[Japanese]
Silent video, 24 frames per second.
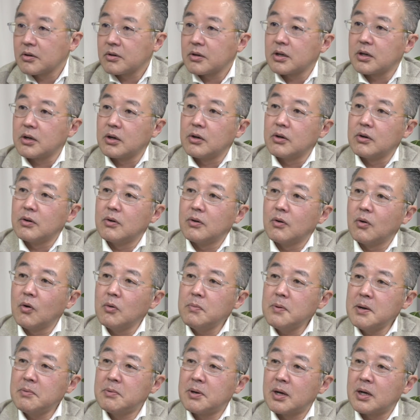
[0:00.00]
から
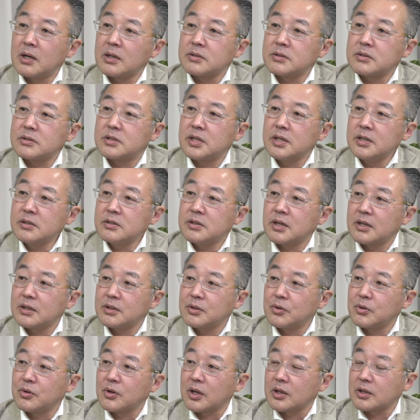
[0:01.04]
オバマ前大
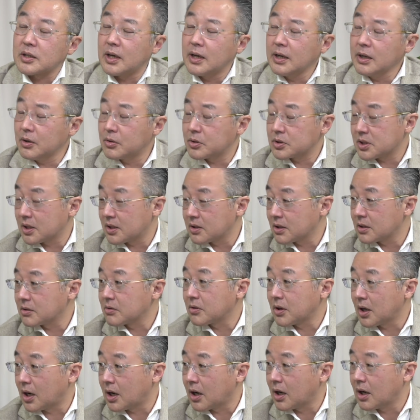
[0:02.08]
統領が逮捕された
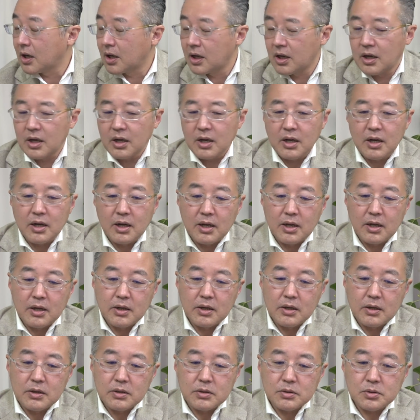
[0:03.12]
とか、
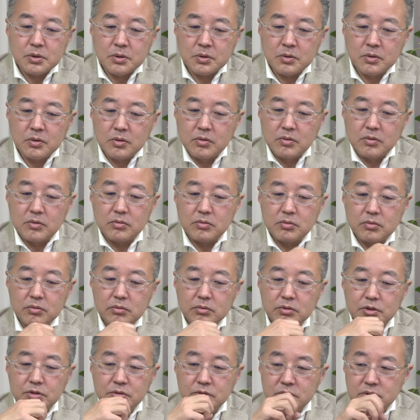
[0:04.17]
その
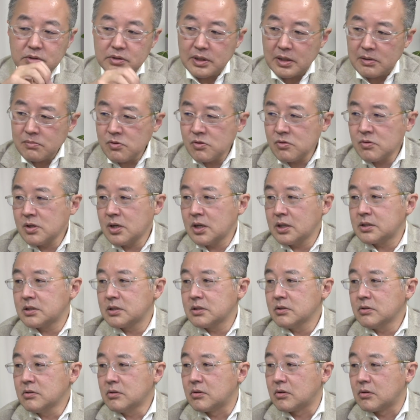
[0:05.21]
言ったもん勝
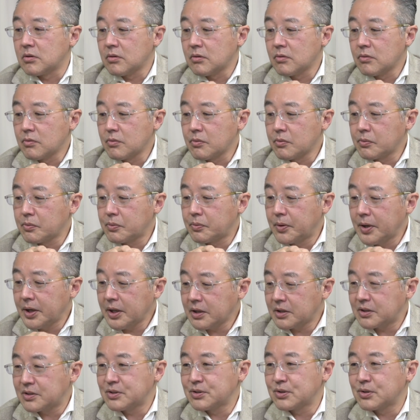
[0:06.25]
ちの
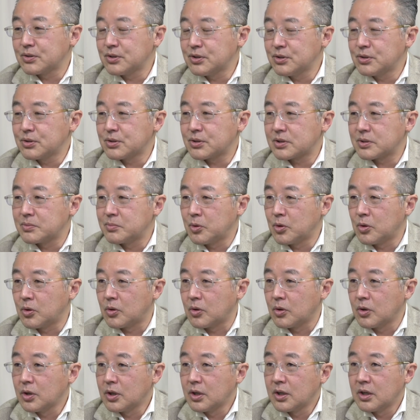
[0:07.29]
フェイクのニュース
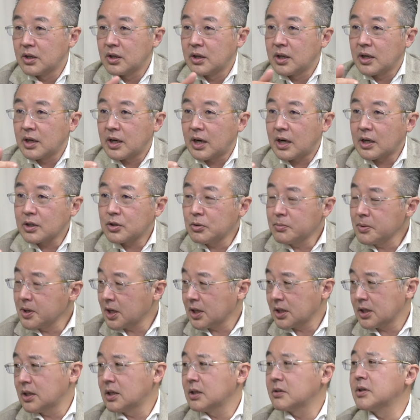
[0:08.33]
も歯止め
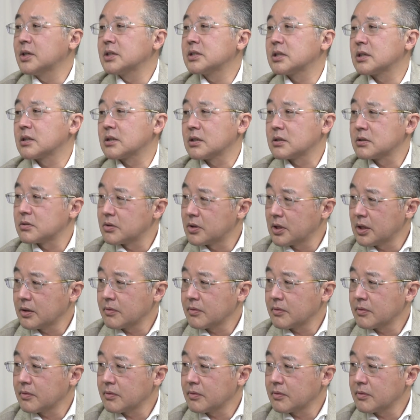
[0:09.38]
が効かなくなっちゃったんですよ